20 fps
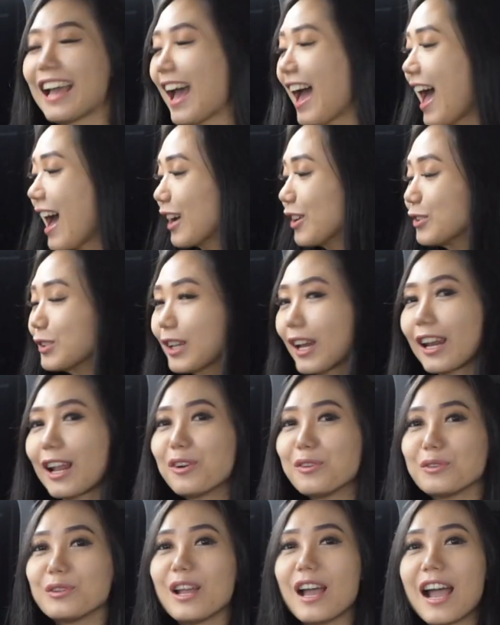aku
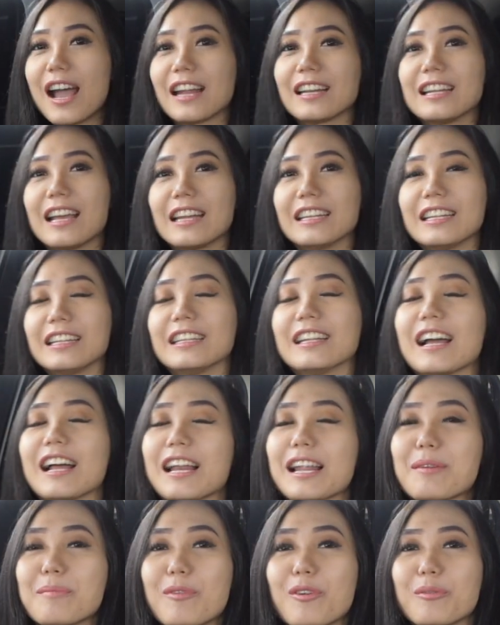sekarang udah ada di
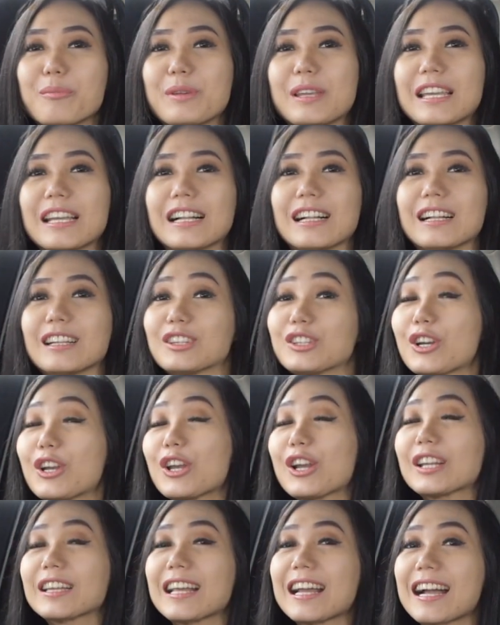dalam mobil
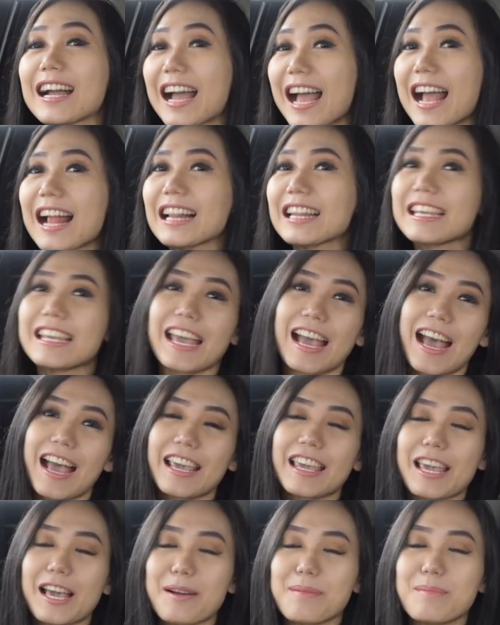Toyota
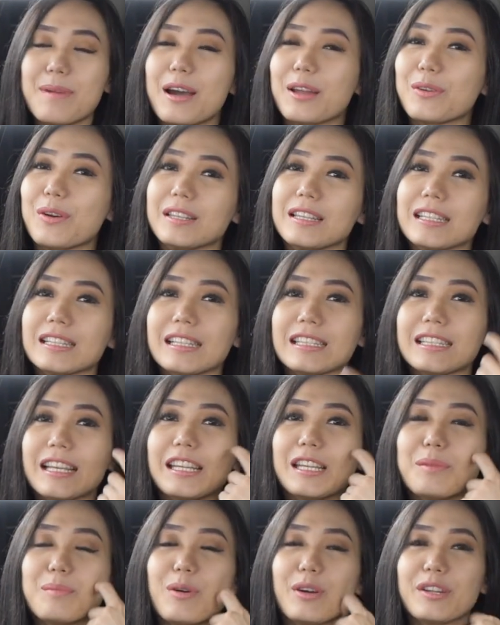Calya yang baru aja
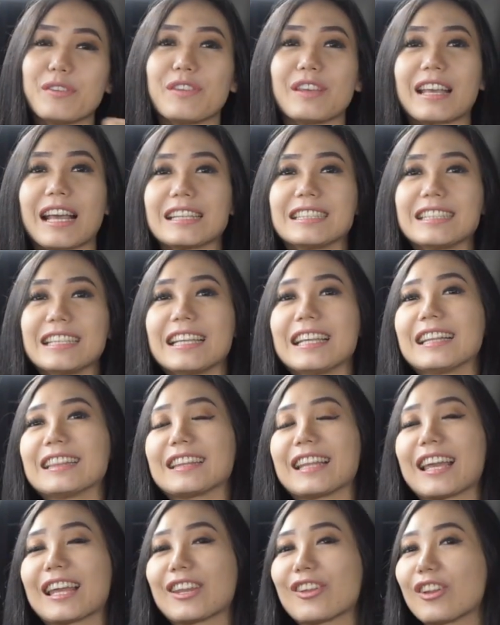selesai dimodifikasi
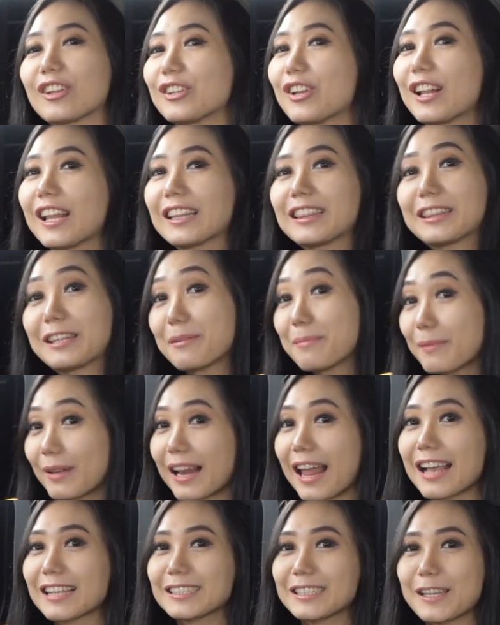interiornya oleh tim
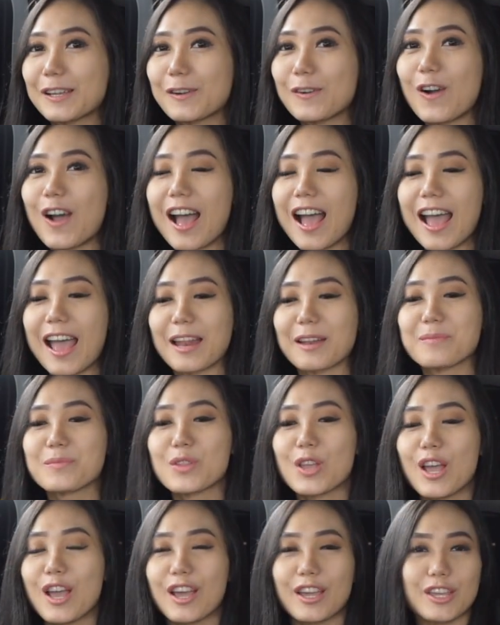Klasiklan.
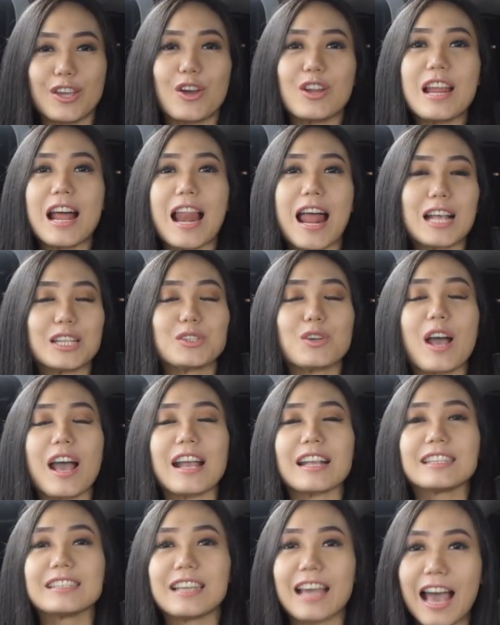Ya udah langsung
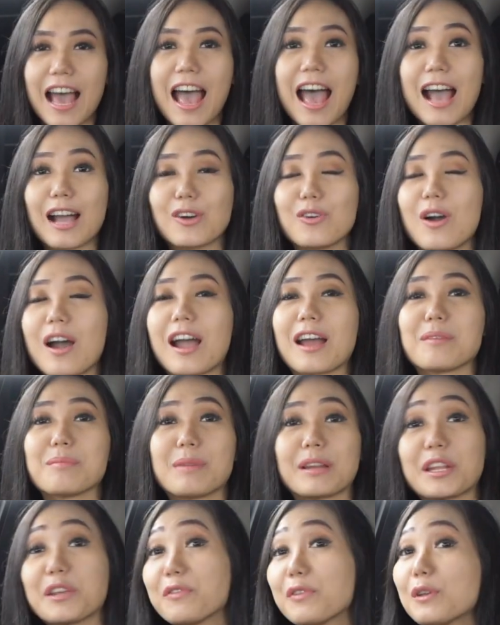aja aku
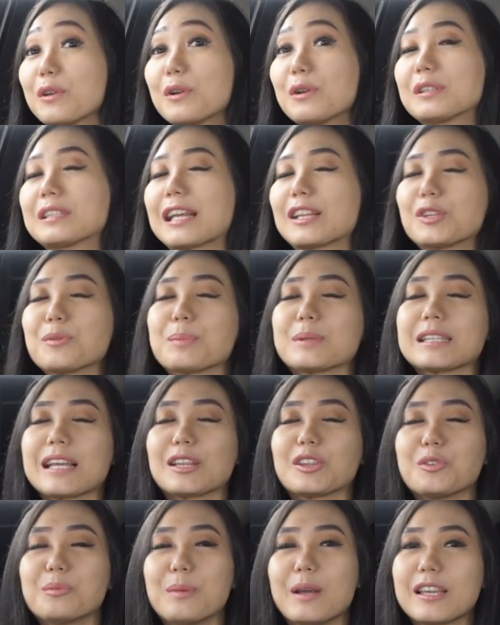akan mereview satu
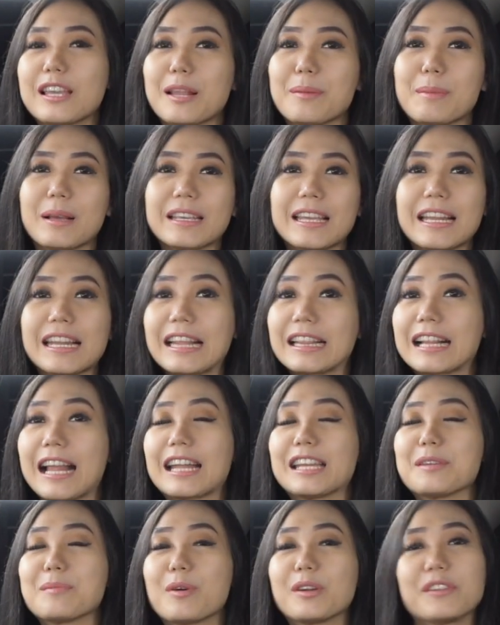persatu bagian-bagian yang
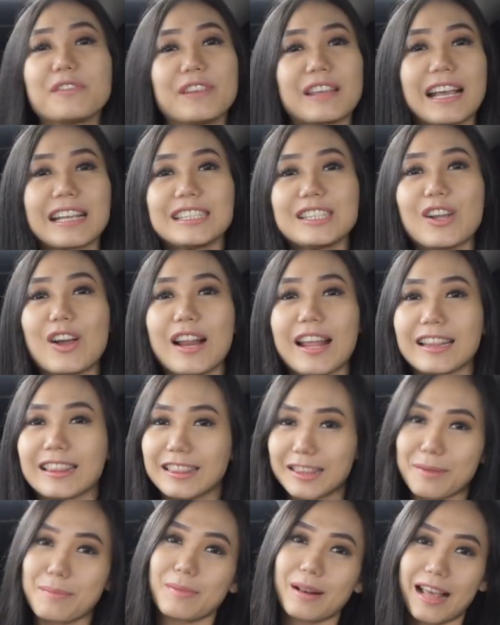telah dimodifikasi oleh
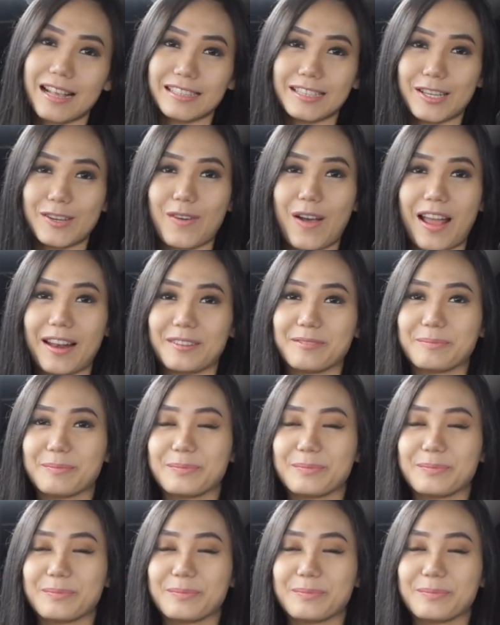tim Klasiklan.